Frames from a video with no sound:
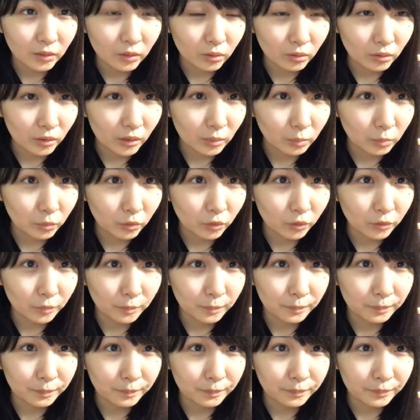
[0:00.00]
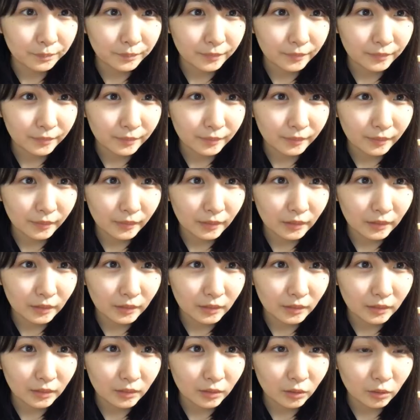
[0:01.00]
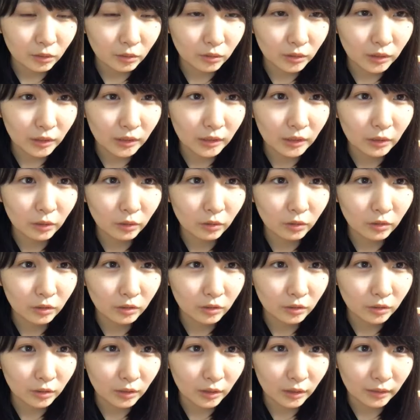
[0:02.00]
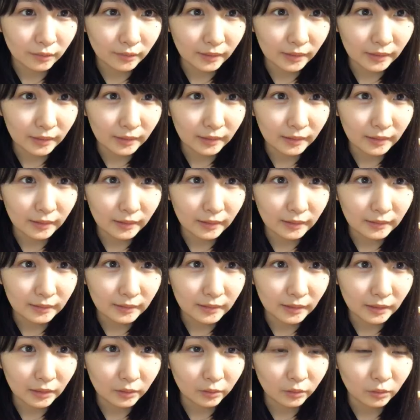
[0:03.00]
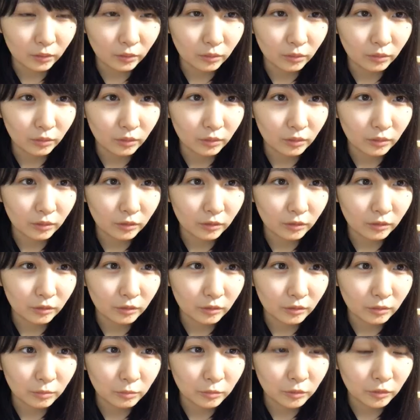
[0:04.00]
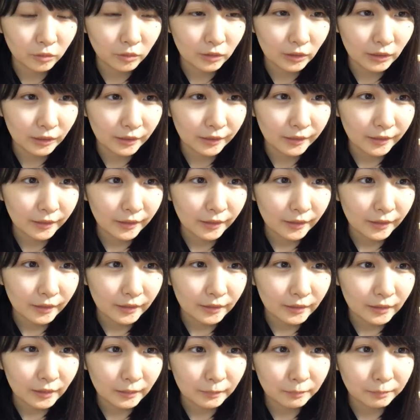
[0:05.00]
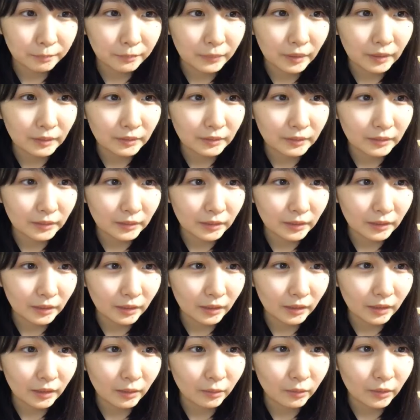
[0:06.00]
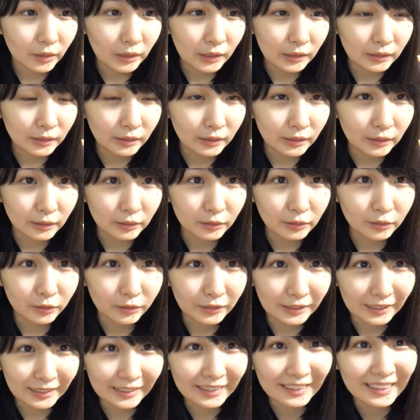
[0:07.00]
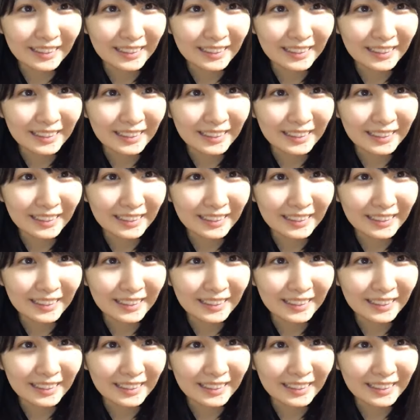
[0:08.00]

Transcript: そうでもそう755とかは結構もうね頻繁に現れているので